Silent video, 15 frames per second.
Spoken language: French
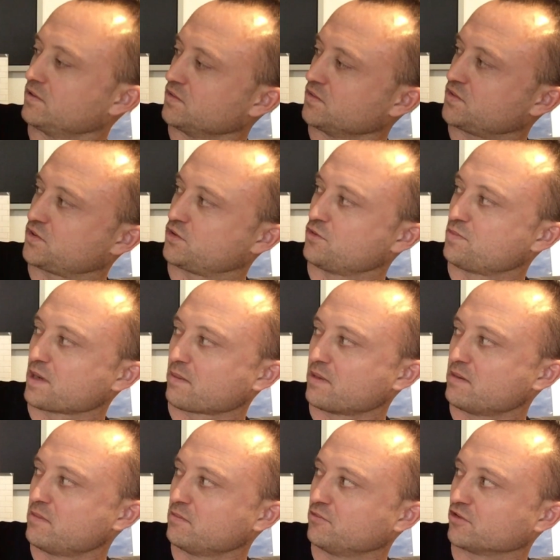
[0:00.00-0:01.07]
Superbe
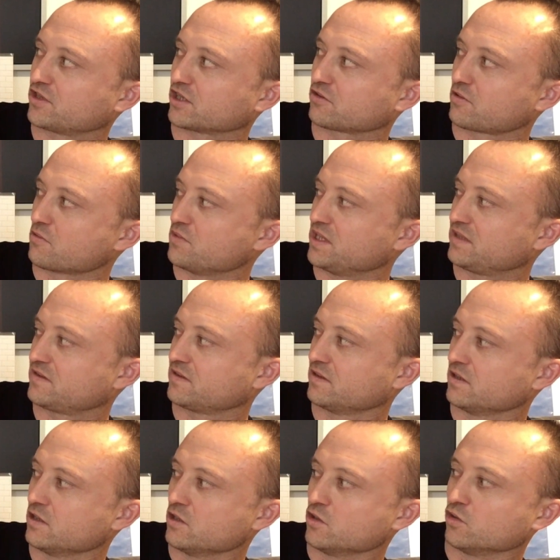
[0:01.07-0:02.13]
album de 88,
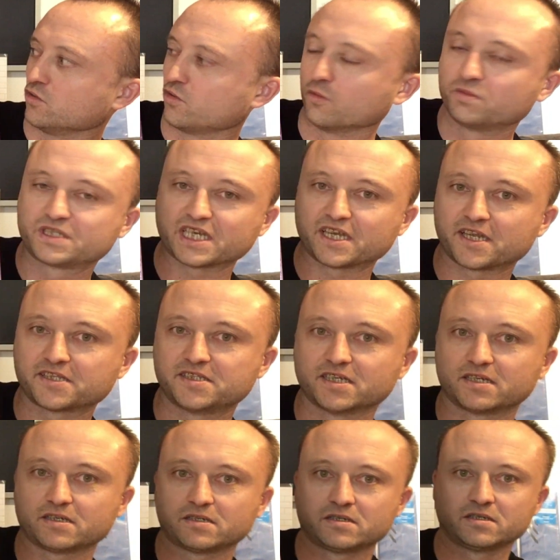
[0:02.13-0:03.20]
groupe
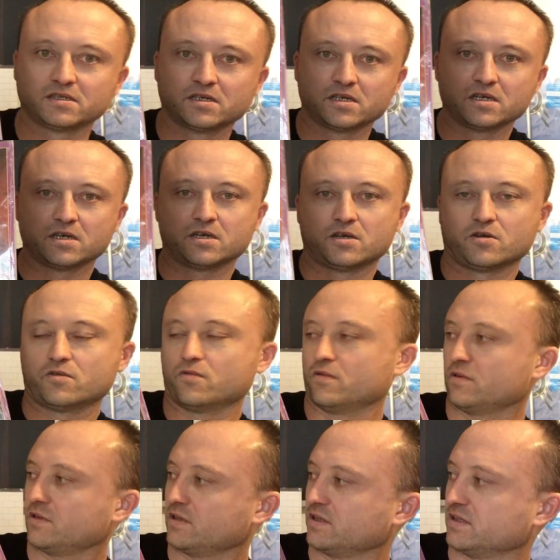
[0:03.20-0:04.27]
canadien.
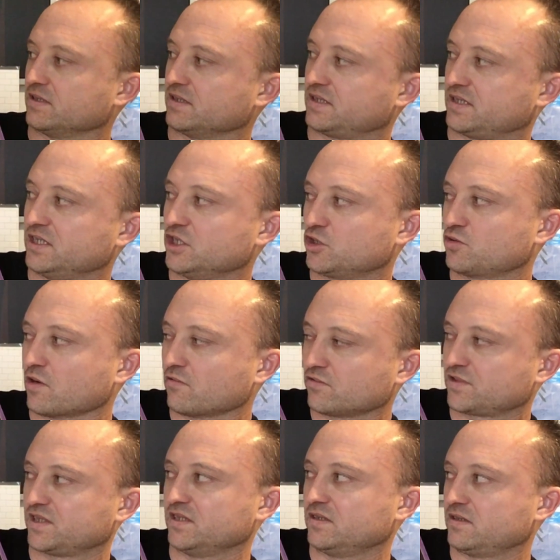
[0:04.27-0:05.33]
Si je dois vous
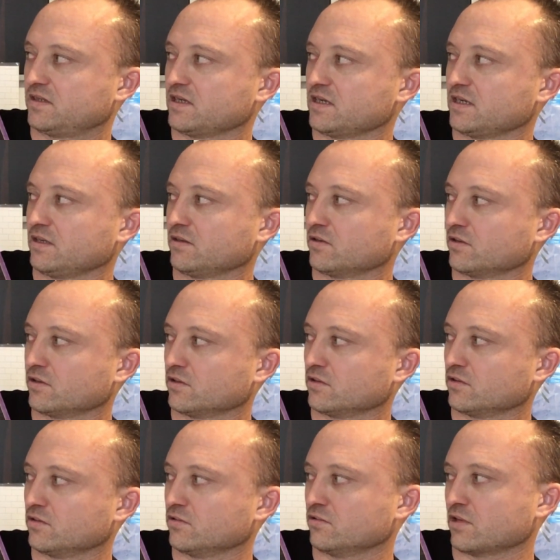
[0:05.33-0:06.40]
citer,
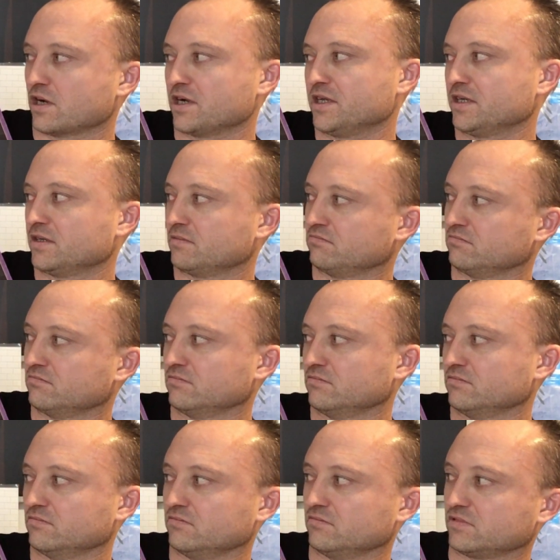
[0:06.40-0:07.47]
allez,
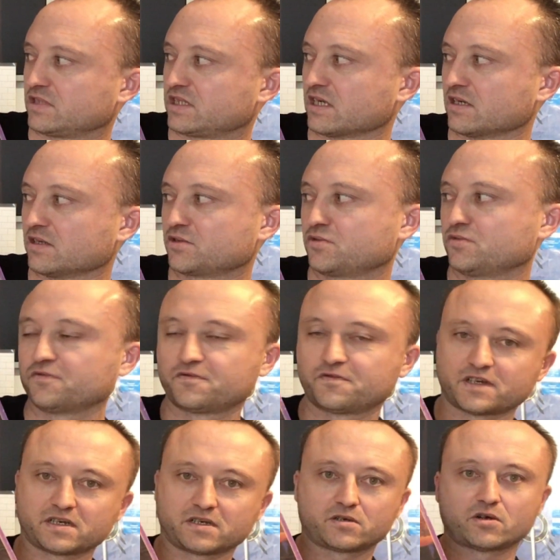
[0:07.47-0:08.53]
15 ou
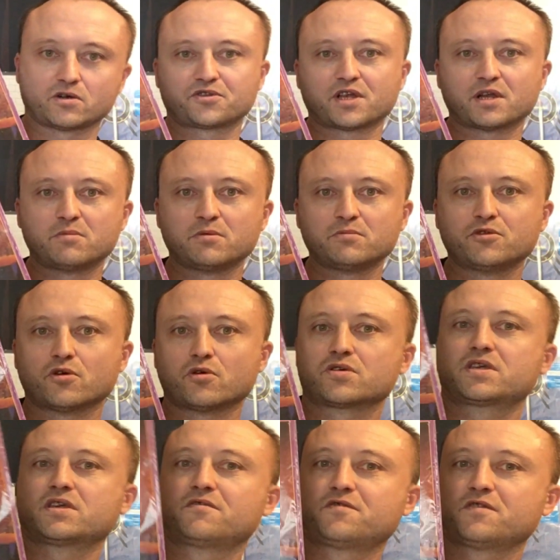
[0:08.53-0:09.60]
20 grands albums de
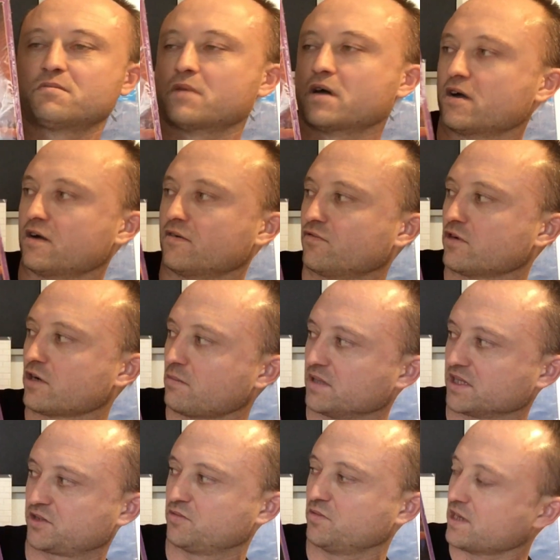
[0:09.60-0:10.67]
rock FM à avoir, bah,
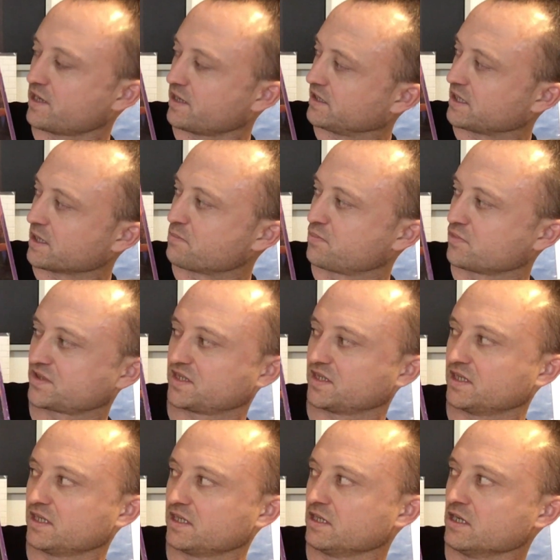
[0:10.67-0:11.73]
celui-là est à
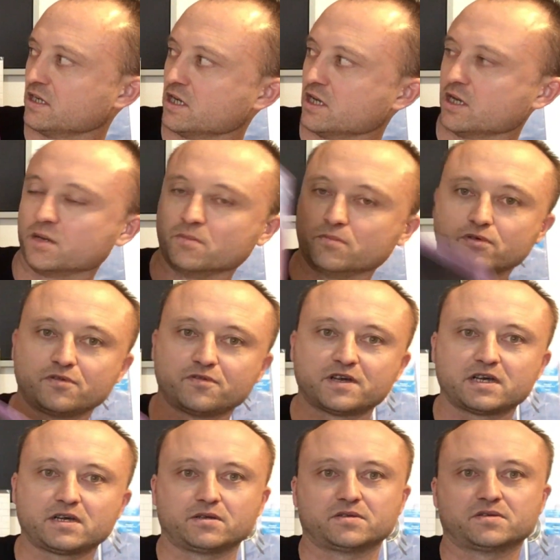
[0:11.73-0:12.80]
posséder.
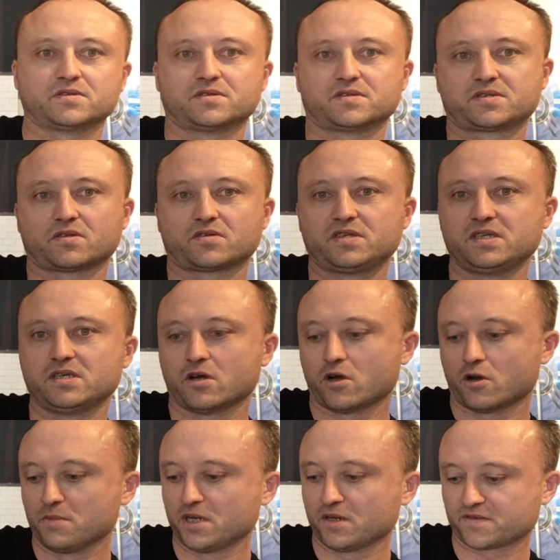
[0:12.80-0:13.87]
Boulevard, sorti
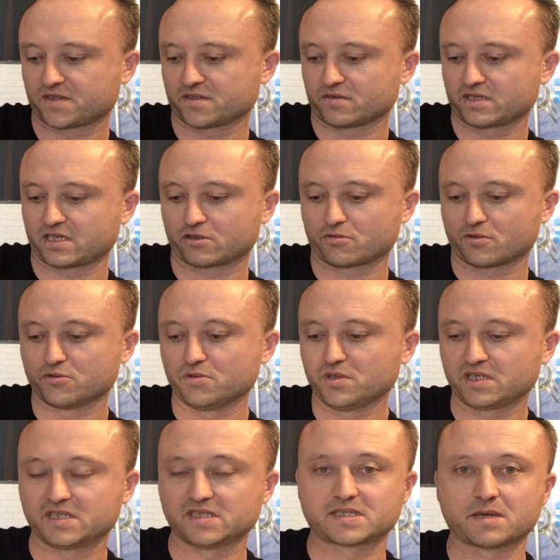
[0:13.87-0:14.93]
en
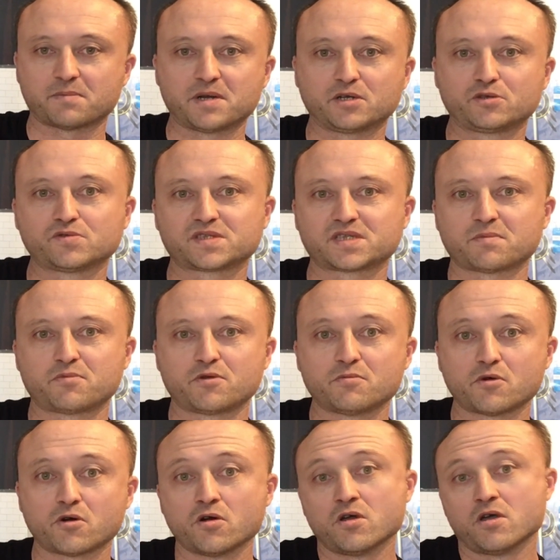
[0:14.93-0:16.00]
1988, qui s'appelle tout
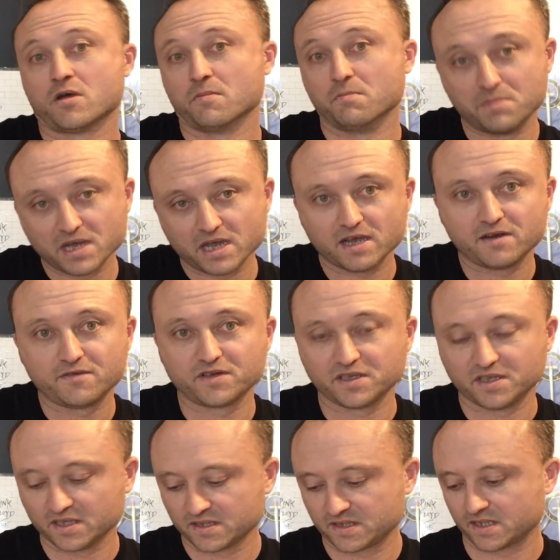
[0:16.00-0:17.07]
simplement
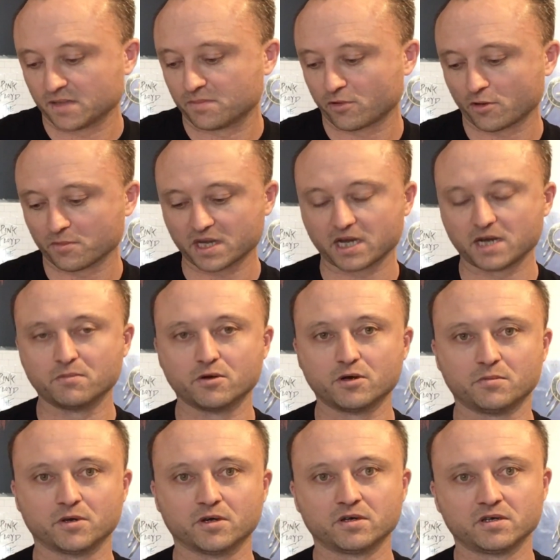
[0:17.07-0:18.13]
BLVD. C'est le premier
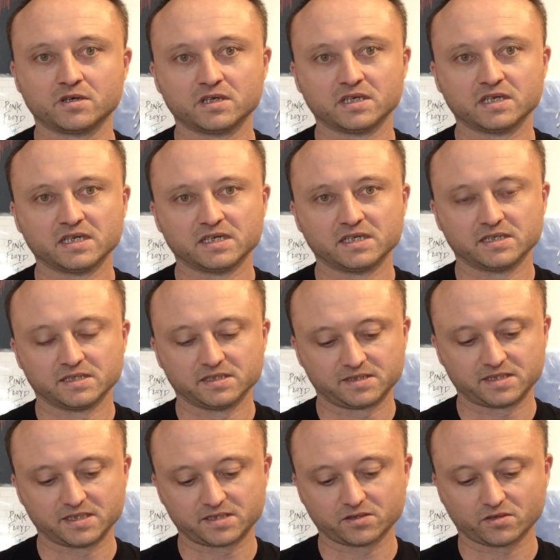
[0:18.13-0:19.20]
album.
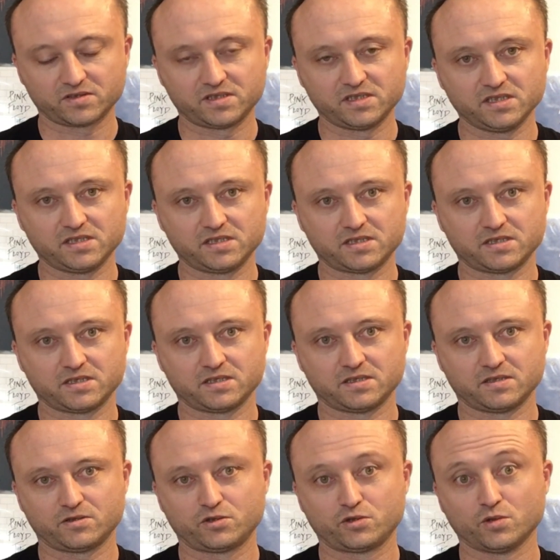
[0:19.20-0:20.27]
C'est sorti,
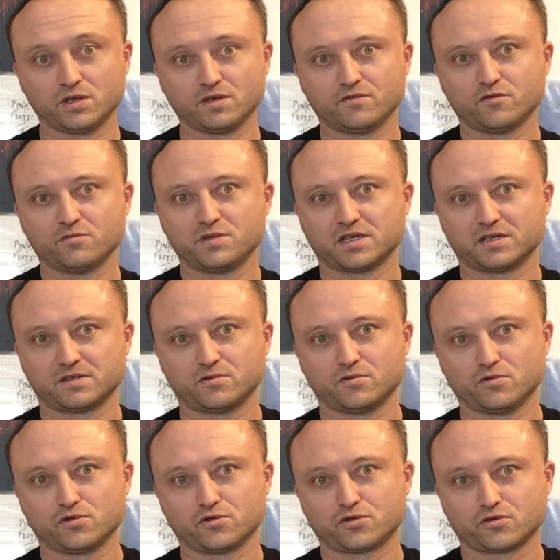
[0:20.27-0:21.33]
tenez-vous bien,
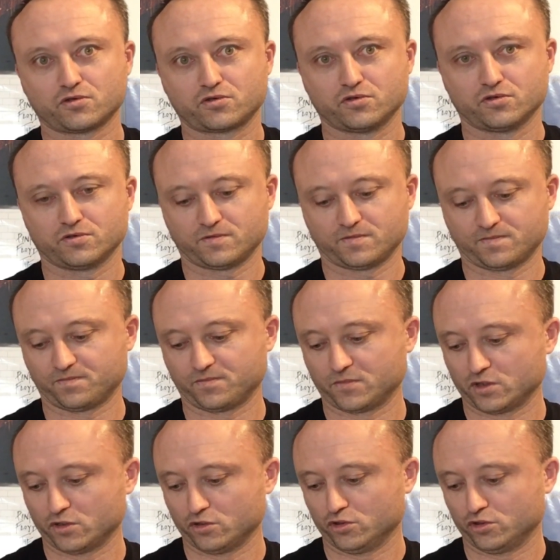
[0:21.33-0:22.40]
le temps que
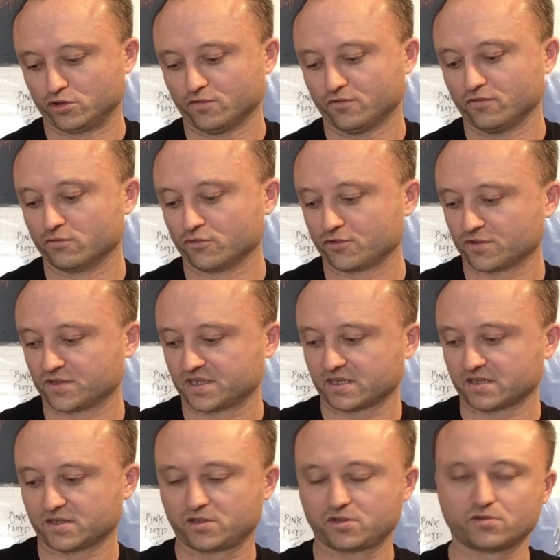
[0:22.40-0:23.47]
je vous montre ça,
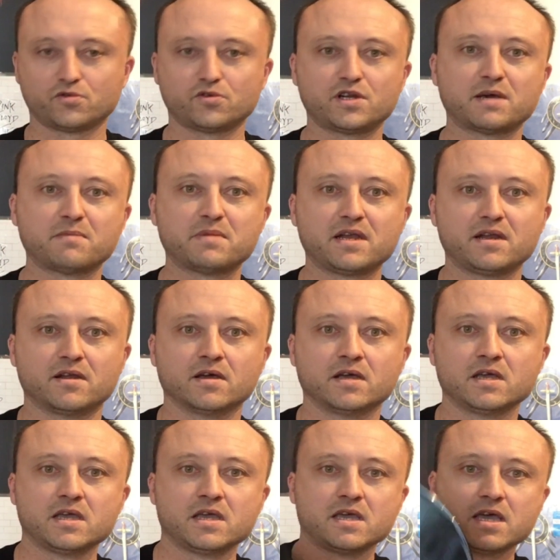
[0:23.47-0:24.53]
sur le label
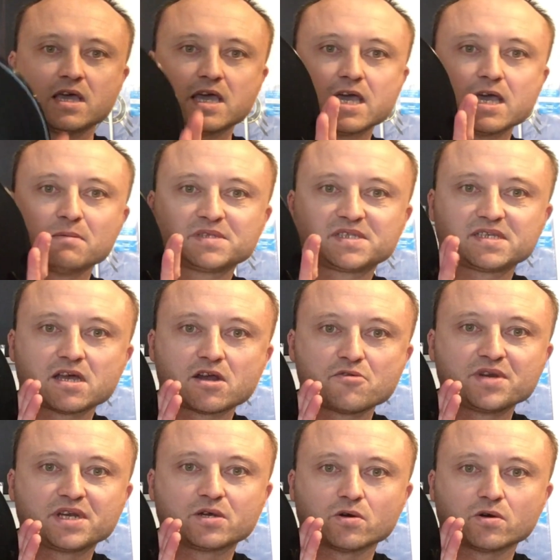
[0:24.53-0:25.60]
MCR
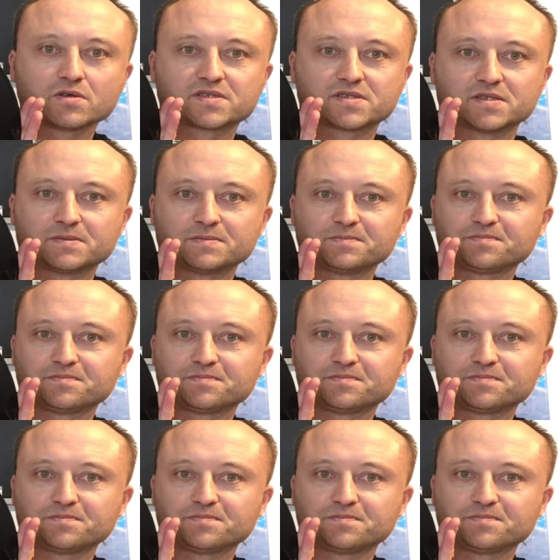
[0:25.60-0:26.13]
Records.